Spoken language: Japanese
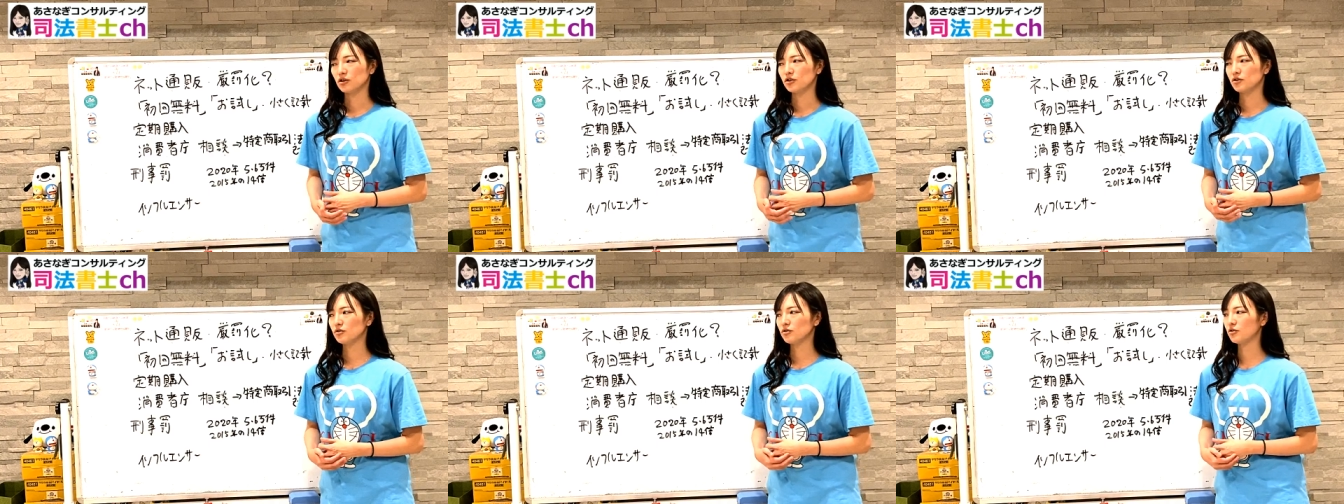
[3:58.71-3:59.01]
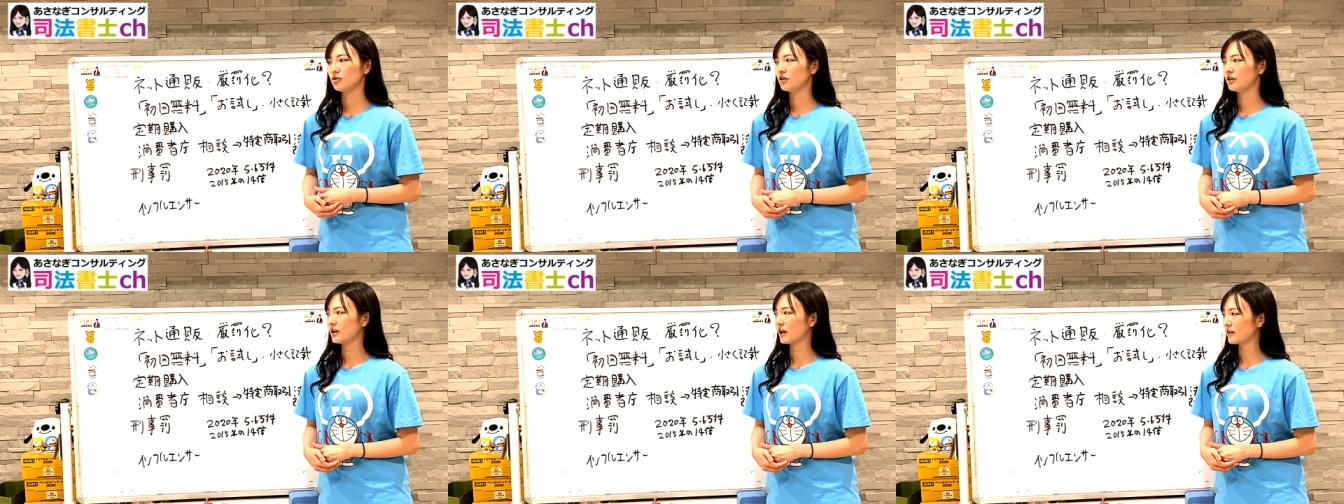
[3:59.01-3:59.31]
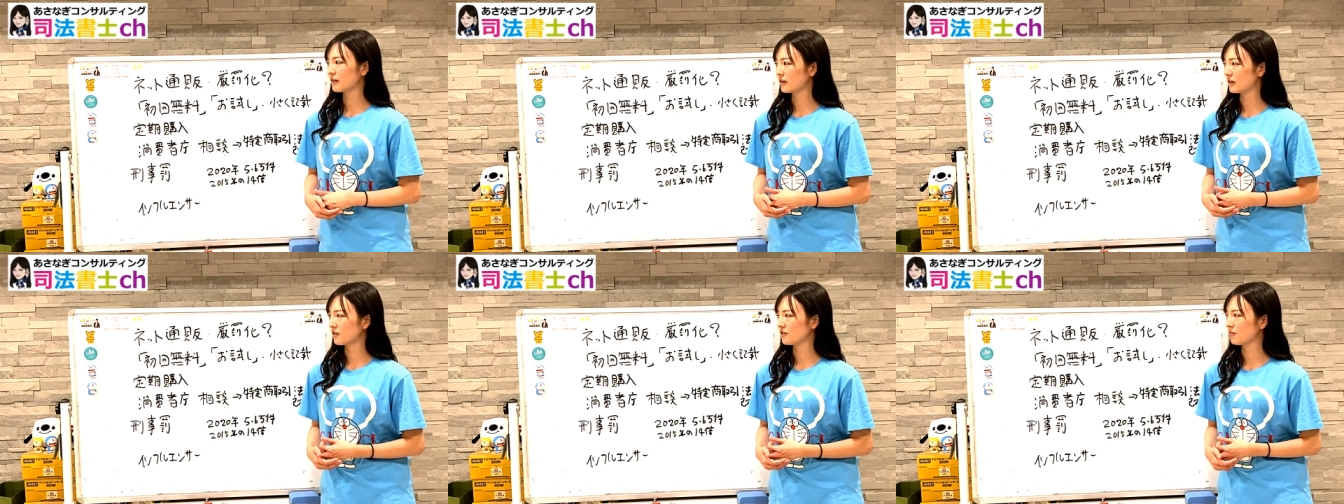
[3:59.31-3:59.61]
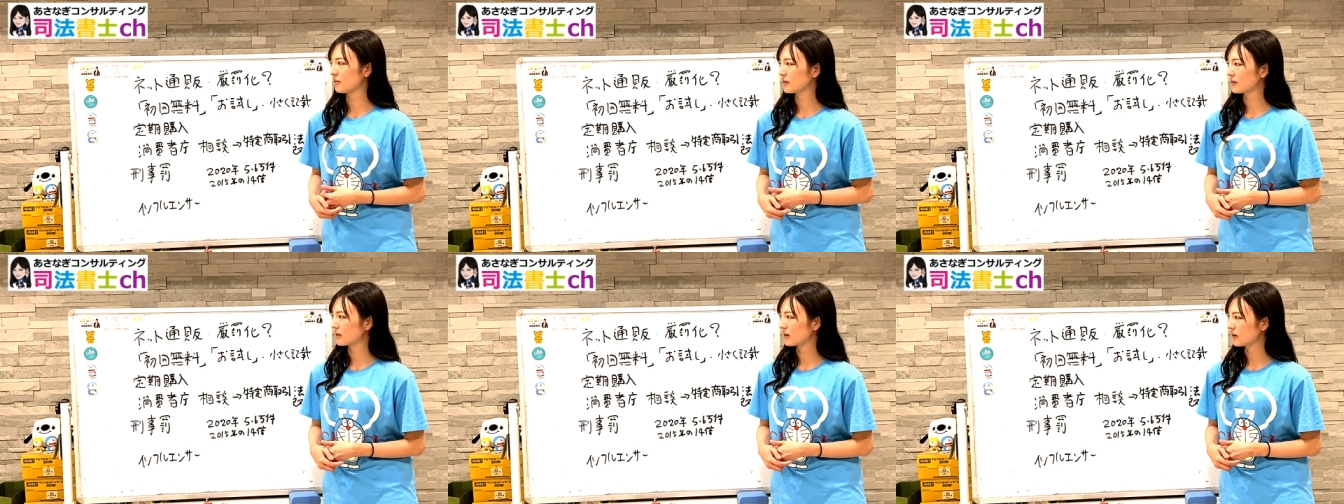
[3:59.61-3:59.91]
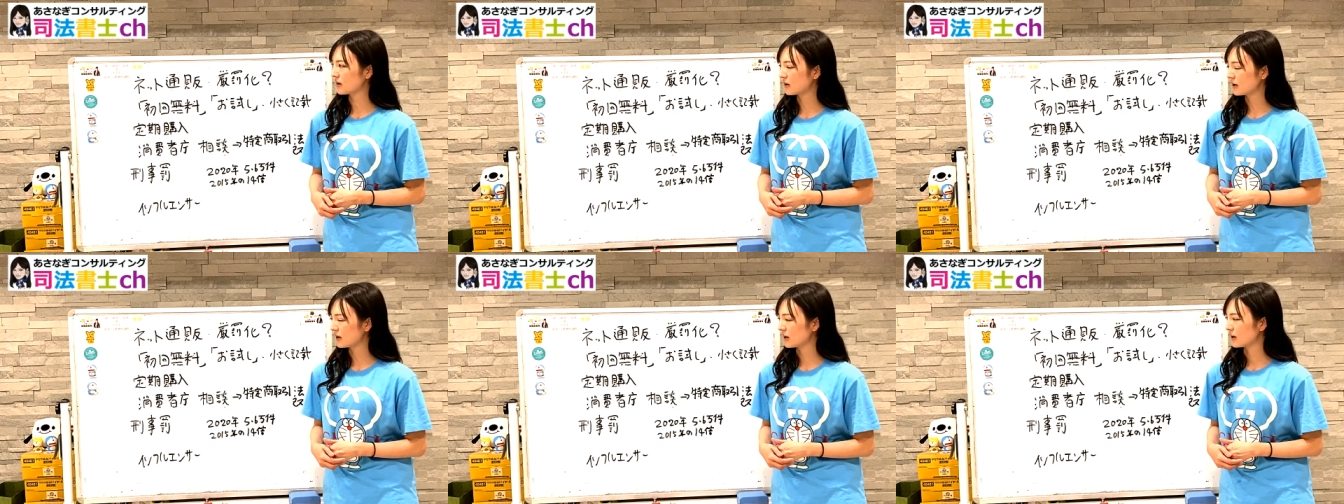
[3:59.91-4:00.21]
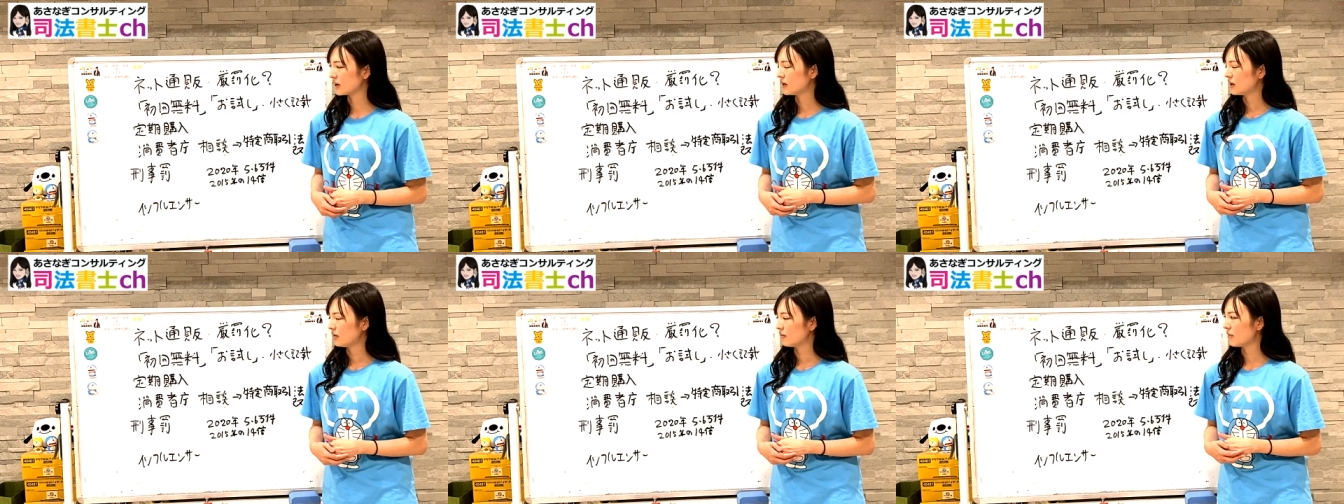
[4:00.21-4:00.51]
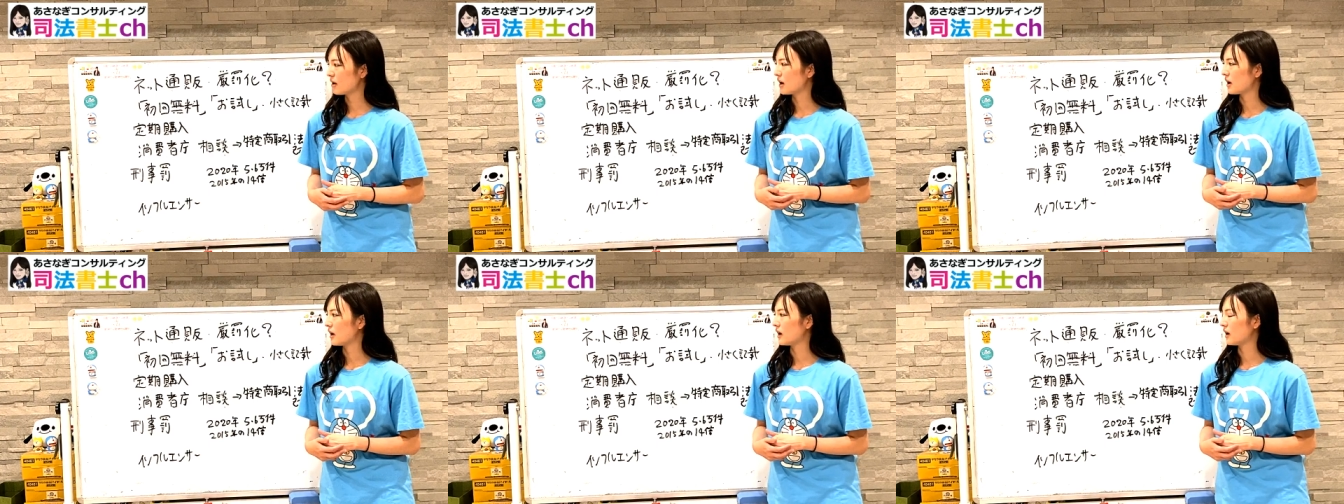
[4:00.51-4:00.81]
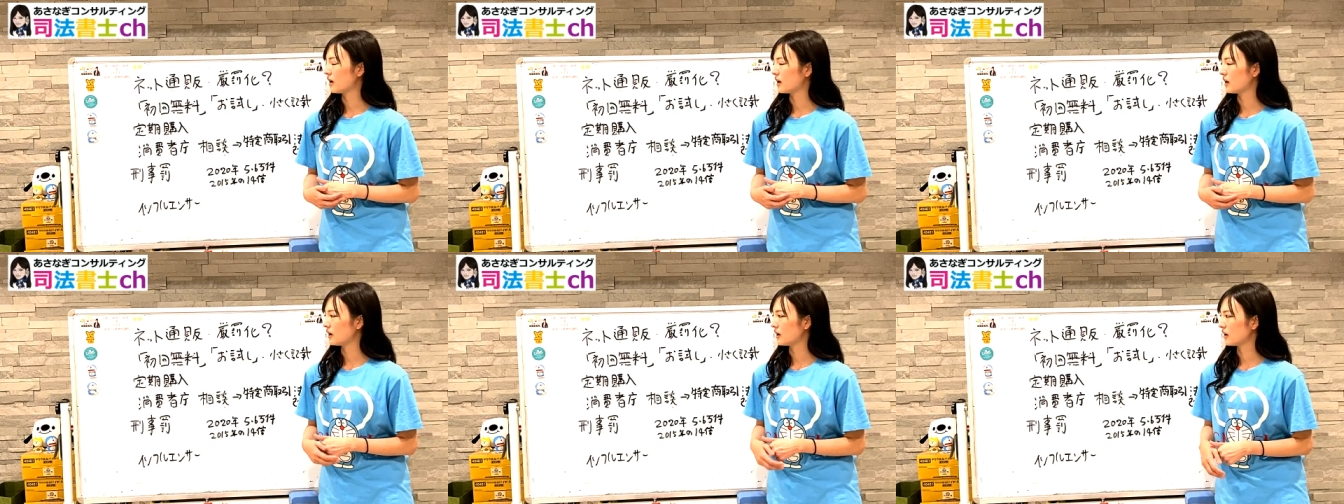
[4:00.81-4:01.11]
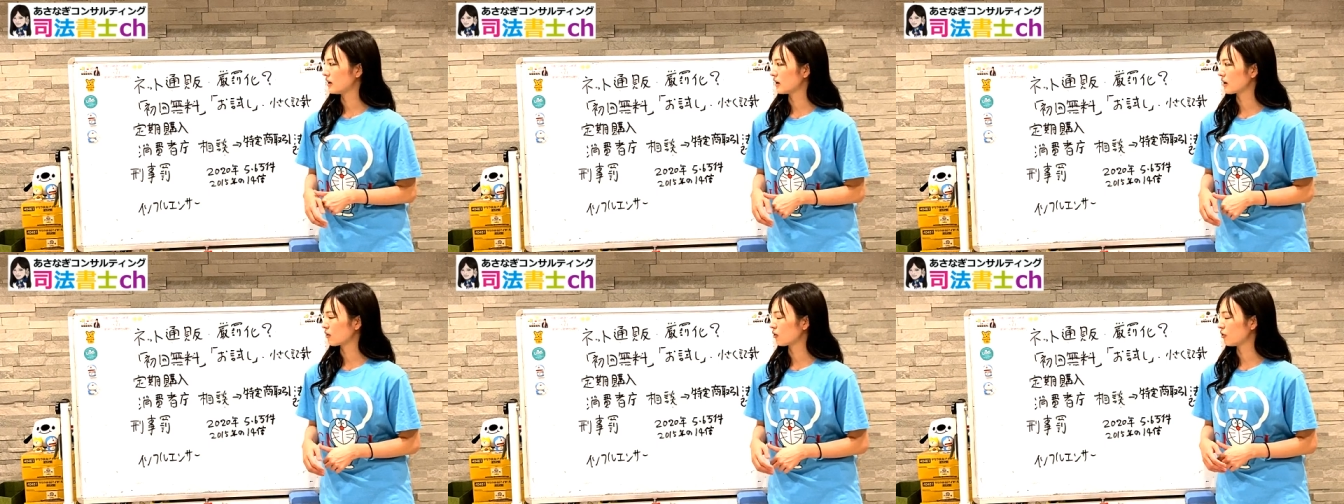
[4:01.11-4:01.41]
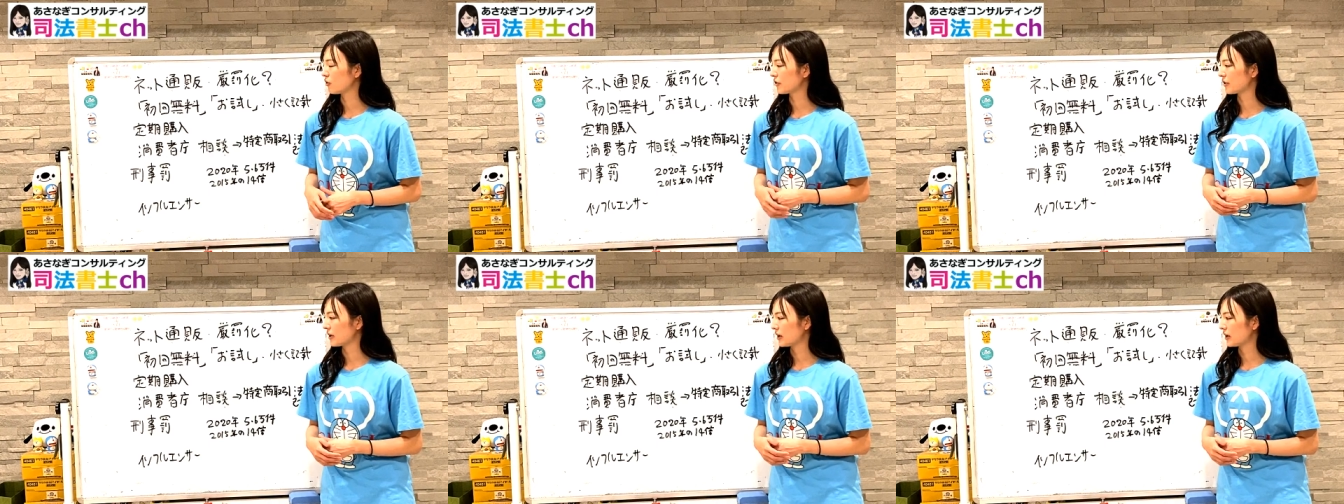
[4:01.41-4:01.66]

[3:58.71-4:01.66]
いうふうになってしまったからまあこういった